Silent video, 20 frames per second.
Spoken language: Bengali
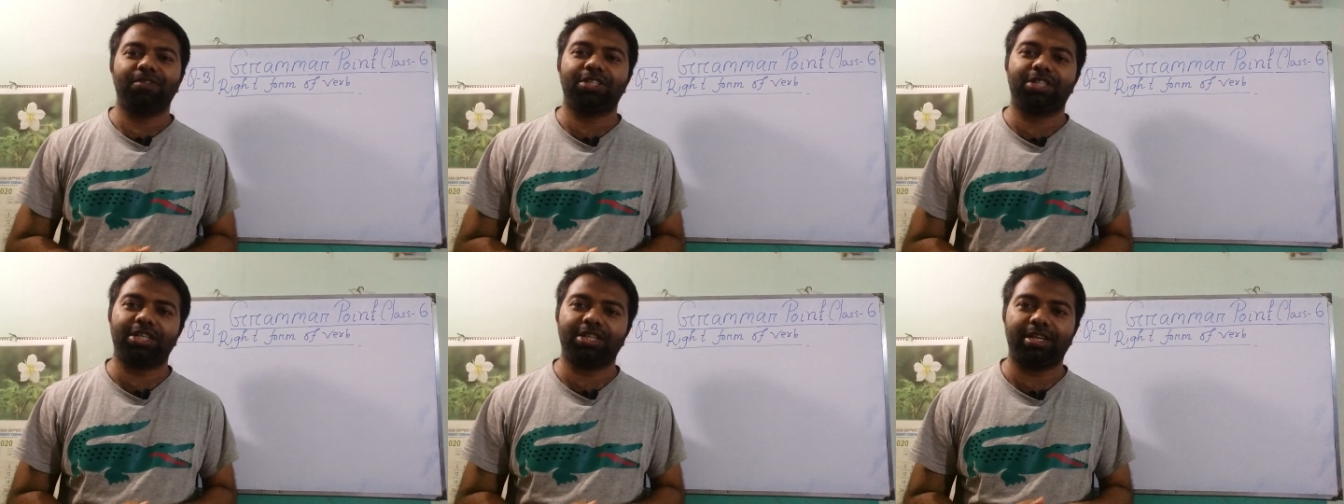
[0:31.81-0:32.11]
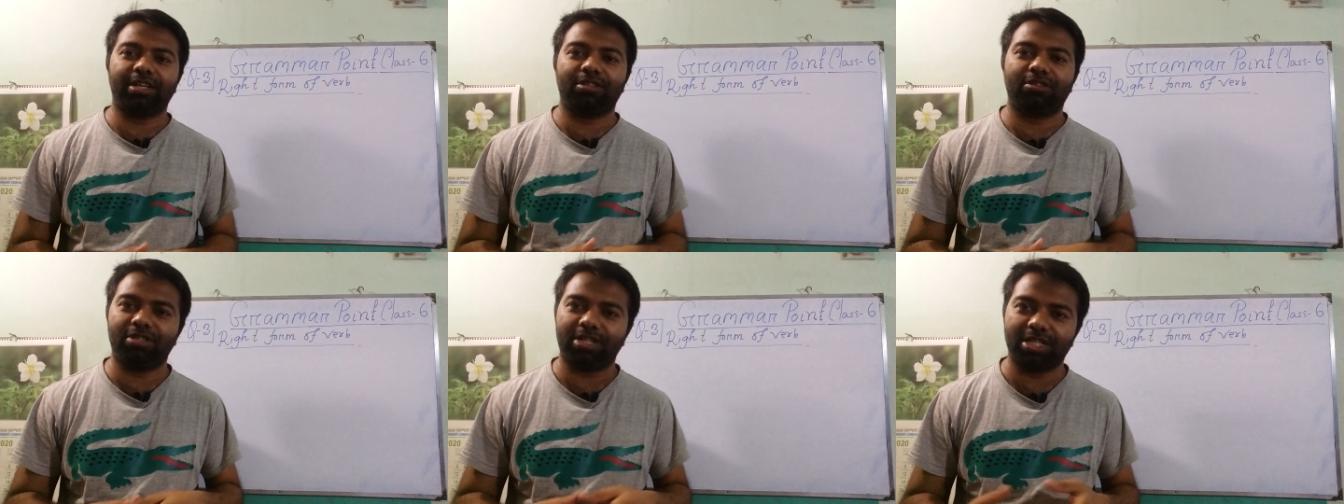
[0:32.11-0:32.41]
সেটা
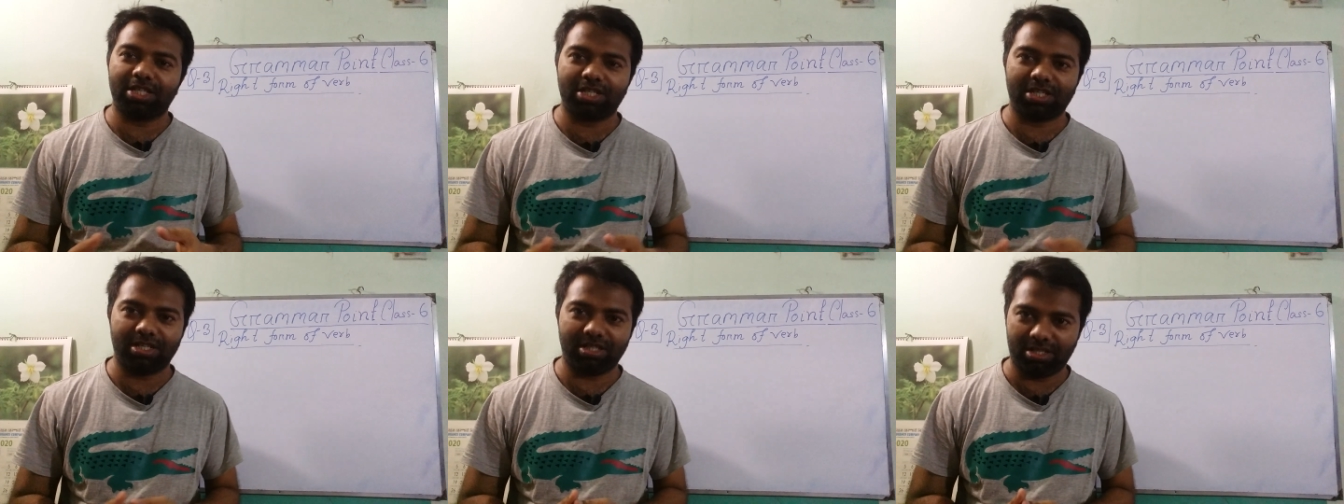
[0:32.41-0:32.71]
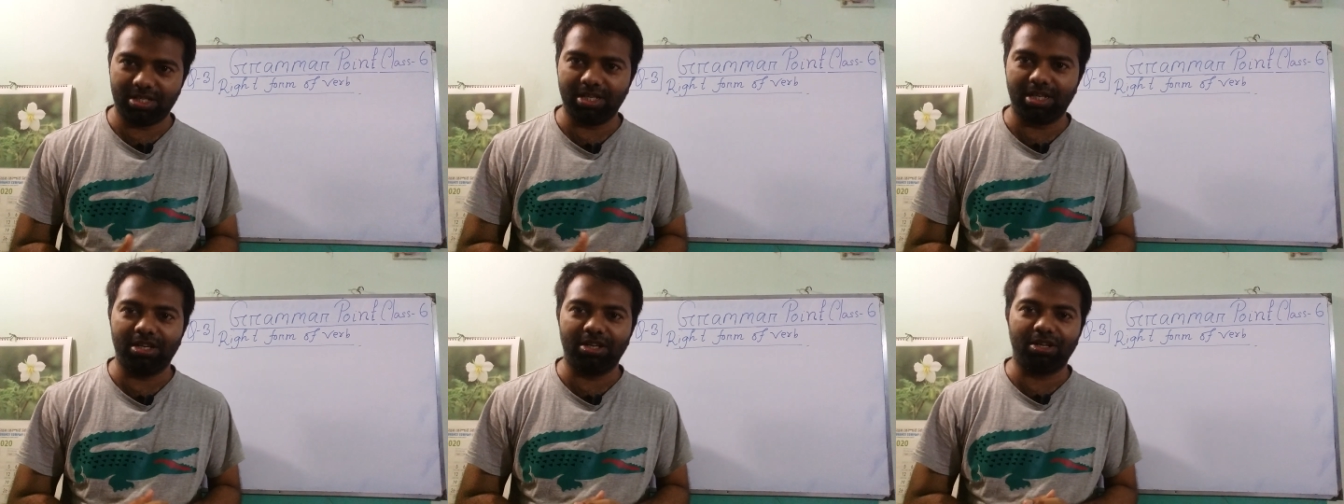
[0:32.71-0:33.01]
একটু জাস্ট
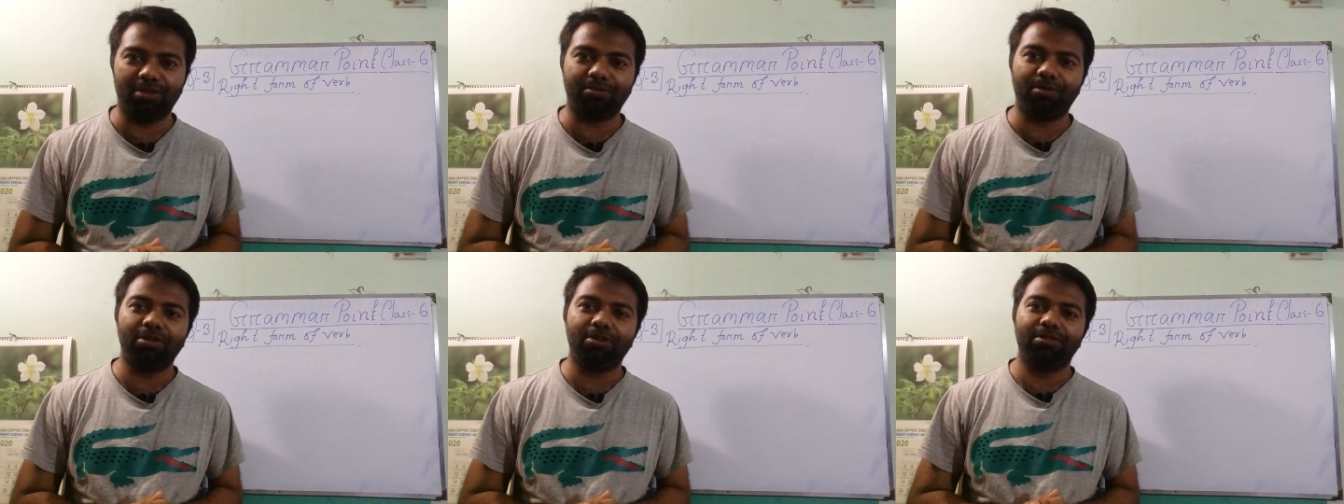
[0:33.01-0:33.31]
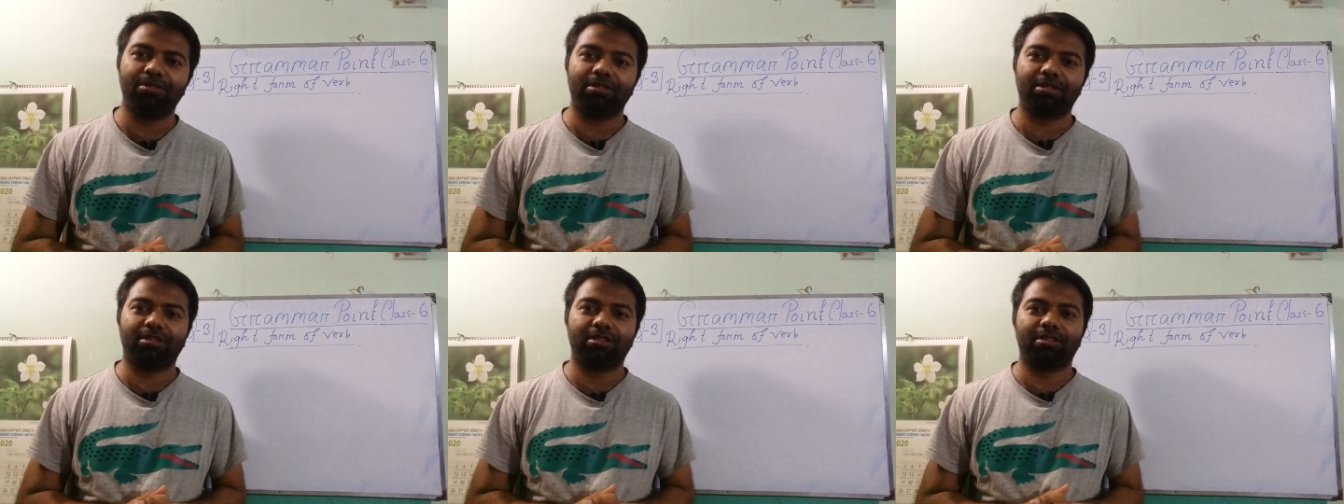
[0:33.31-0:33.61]
জেনে নিব
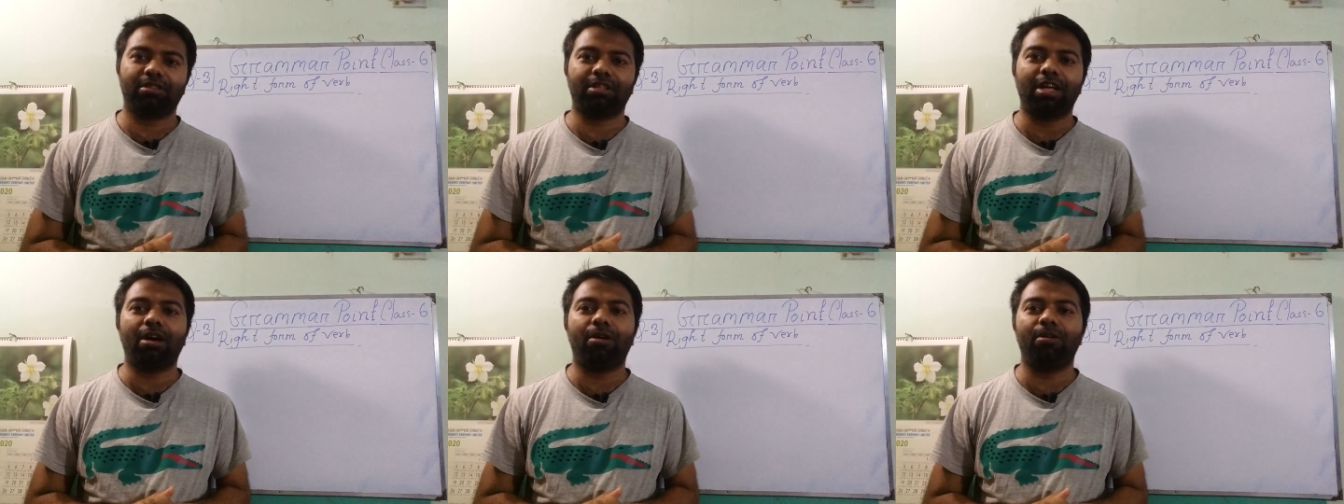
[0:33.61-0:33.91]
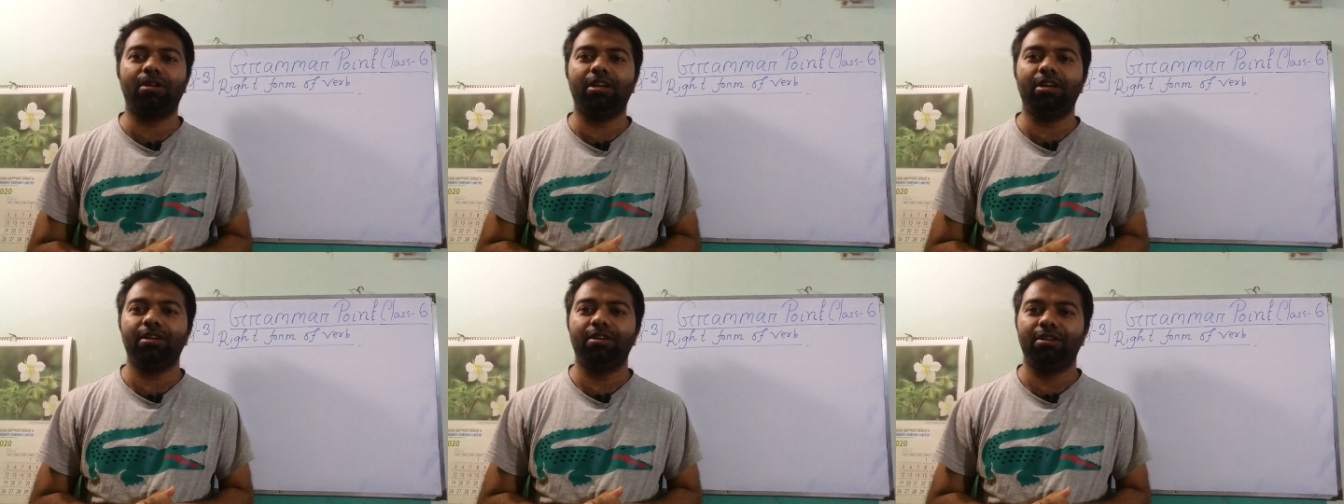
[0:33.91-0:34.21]

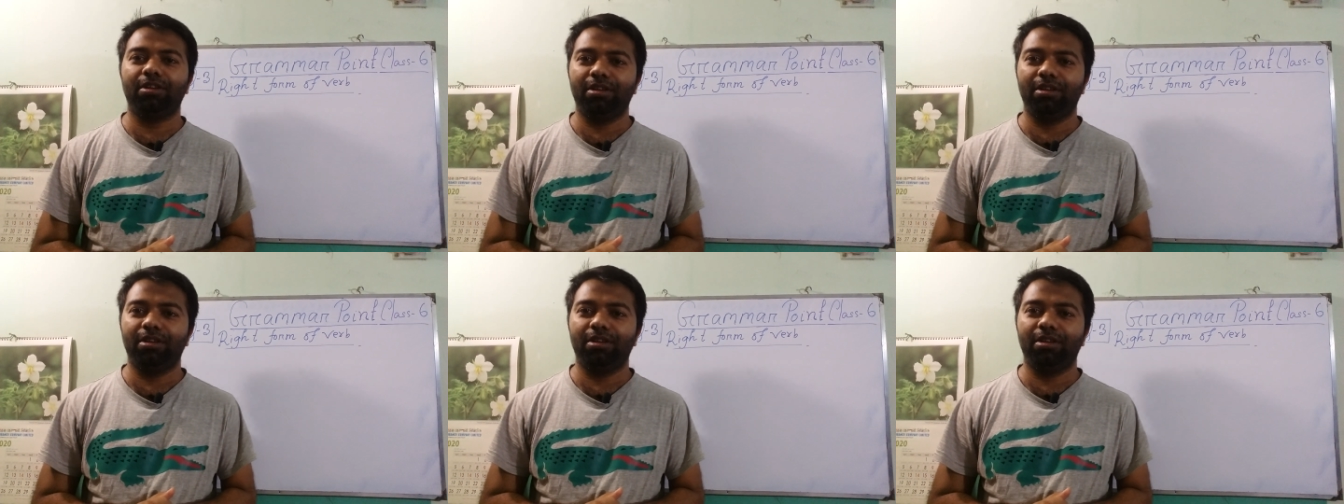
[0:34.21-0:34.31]
তাহলে